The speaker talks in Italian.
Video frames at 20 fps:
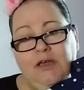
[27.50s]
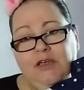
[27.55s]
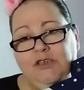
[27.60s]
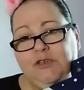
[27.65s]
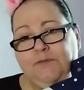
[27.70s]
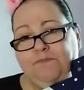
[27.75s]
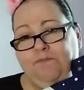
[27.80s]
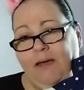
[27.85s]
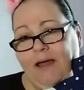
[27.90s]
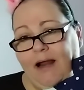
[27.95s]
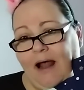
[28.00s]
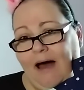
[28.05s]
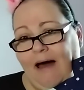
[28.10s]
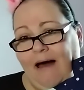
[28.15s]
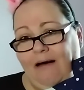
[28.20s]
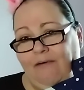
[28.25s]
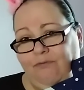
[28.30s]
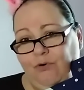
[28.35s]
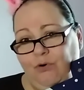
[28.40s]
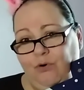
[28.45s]

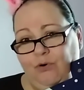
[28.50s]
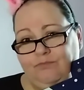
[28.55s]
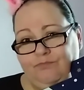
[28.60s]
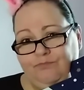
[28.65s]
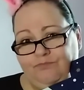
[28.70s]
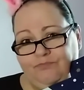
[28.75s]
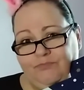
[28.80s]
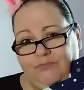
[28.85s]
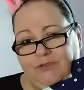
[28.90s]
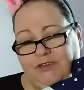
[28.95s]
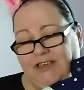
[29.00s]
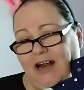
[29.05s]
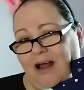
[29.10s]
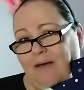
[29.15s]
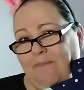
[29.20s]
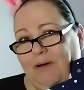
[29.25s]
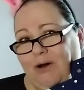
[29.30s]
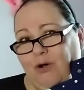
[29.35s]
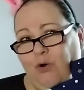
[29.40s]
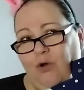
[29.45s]
speravo sarà
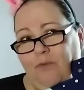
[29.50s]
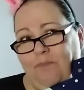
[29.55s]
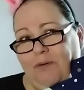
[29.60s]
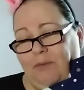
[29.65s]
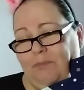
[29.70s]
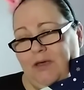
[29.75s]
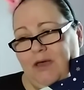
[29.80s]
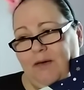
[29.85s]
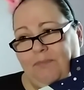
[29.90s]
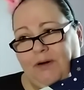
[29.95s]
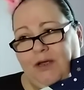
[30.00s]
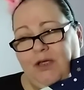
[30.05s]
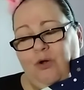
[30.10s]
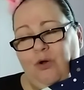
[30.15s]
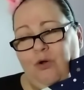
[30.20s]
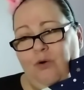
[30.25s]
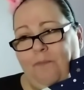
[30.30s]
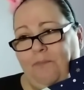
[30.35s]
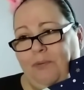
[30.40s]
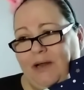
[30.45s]
per colpa mia perché io
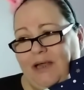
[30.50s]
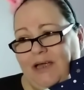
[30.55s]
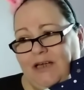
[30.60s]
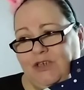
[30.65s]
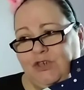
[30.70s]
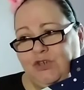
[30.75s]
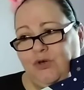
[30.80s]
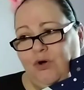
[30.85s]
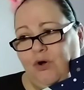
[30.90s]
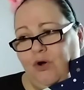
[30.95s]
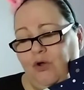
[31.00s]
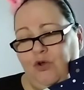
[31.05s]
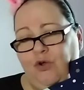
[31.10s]
l'ho preso,